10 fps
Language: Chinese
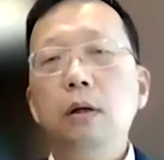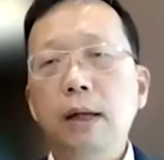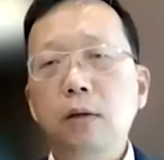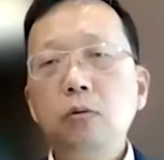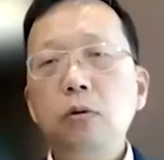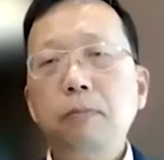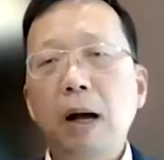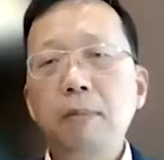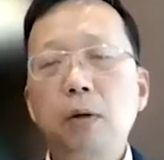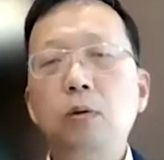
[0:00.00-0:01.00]
也就是说，
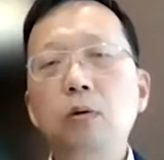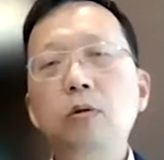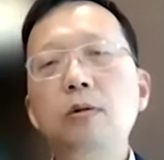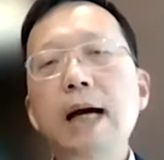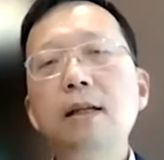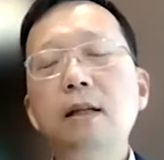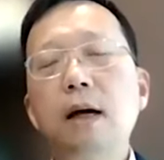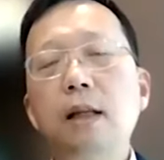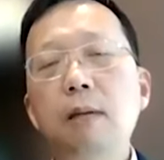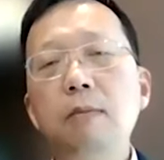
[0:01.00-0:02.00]
把美国、欧洲加起
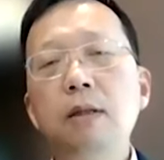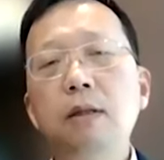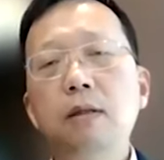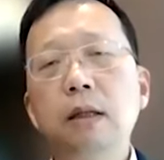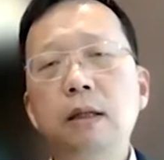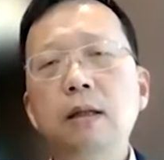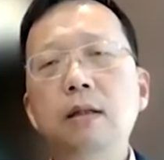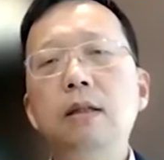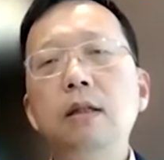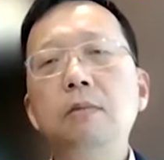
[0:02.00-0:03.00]
来，他们整个
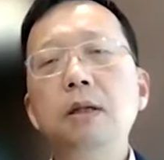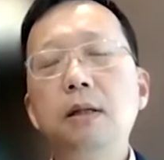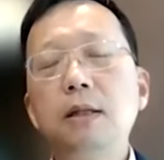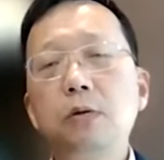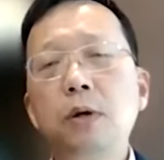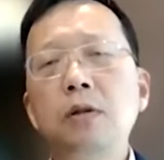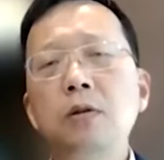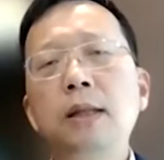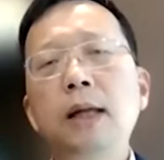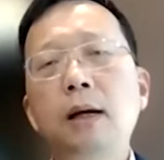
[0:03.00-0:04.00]
的 G D P 呢，在全
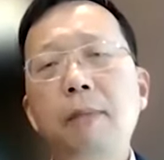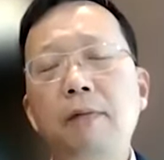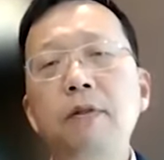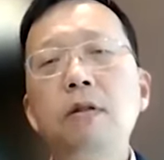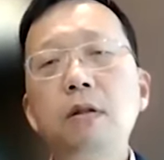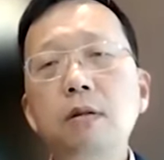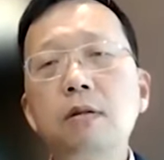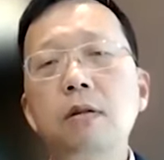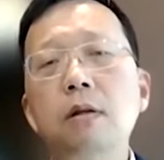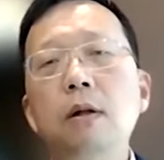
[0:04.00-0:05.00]
球的大概 百分之四
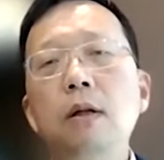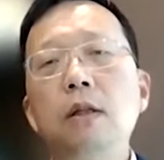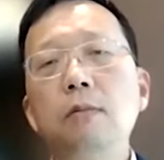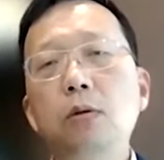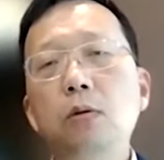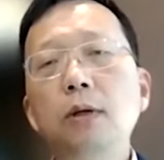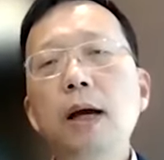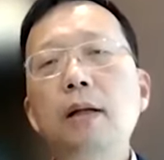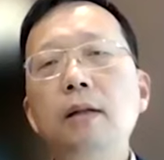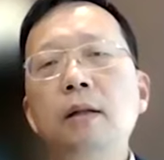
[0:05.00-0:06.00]
十。那么东
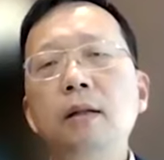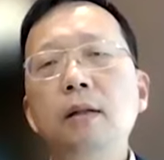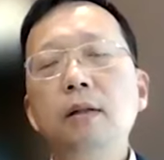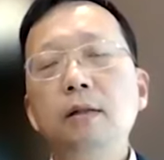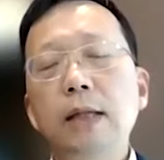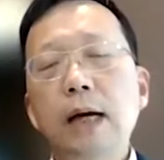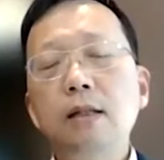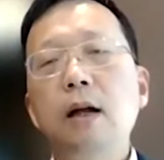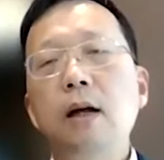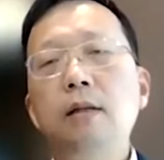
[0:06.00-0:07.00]
亚呢，加
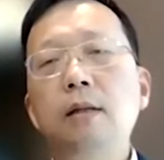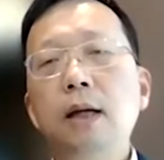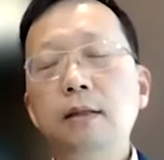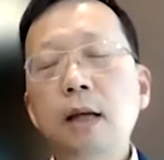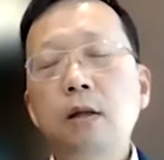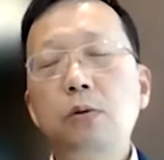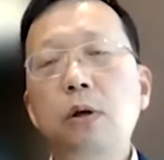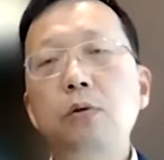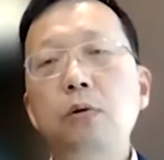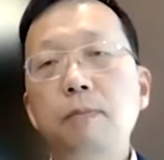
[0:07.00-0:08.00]
起来呢，应该占到
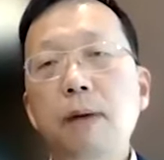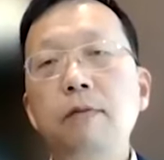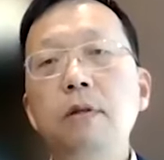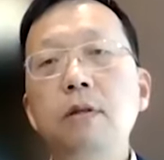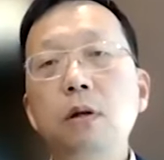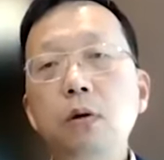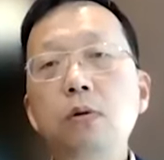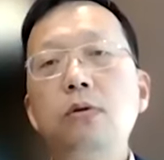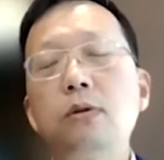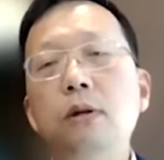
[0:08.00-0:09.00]
全球的 百分之
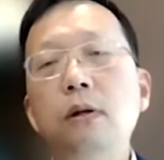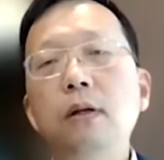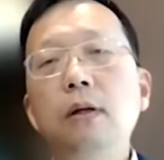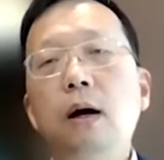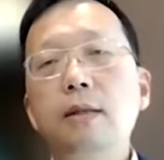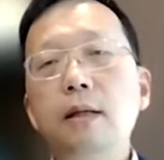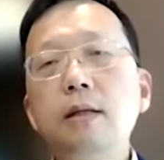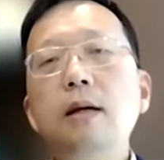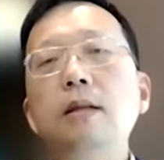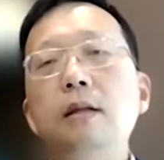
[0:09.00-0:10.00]
六十。啊，在
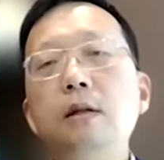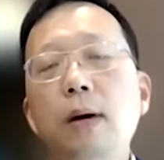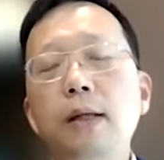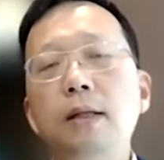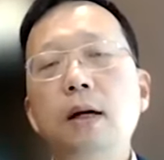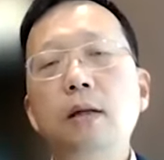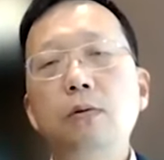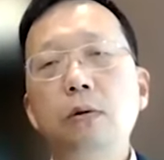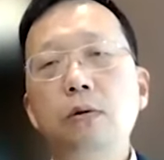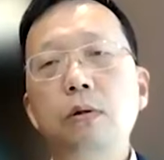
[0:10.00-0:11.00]
这样的一个环境下呢，
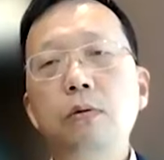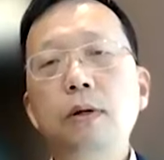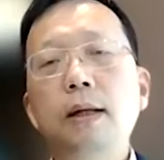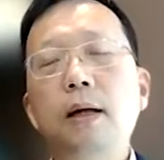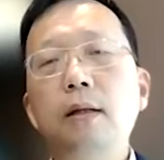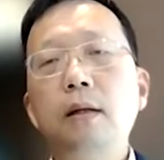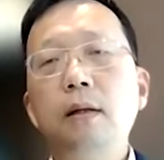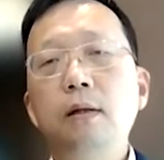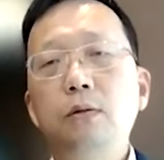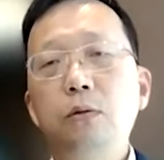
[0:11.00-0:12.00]
我觉得越南呢，
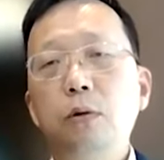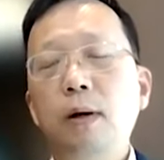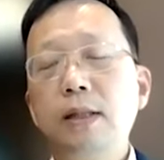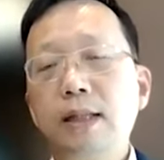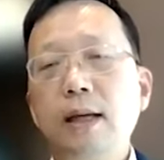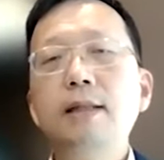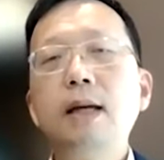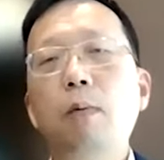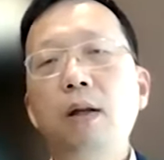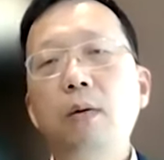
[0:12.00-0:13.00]
如果往前
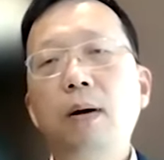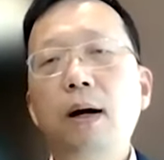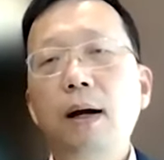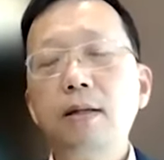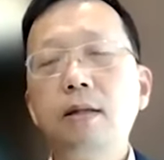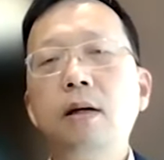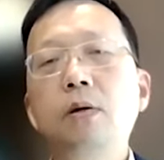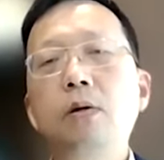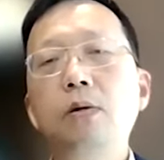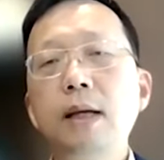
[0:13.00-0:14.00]
展望的话， 二十 年
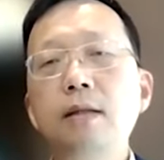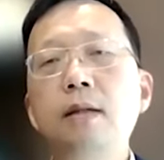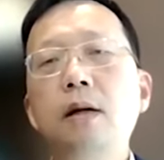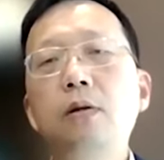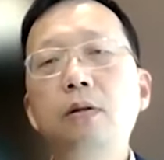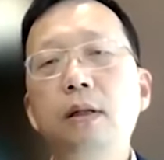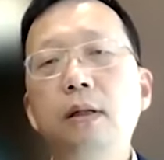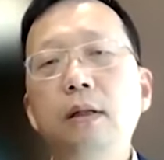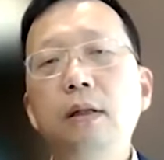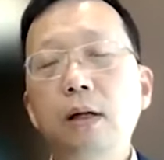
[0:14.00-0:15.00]
后、三十 年后呢，
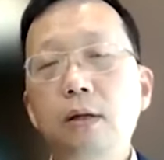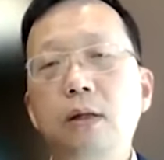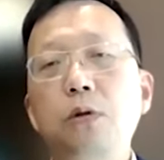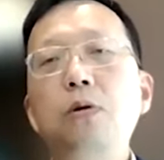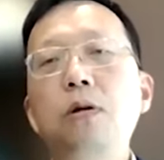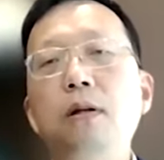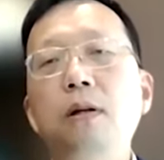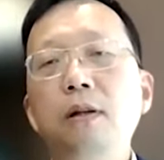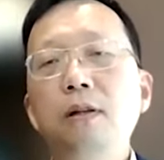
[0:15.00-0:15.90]
它的确呢，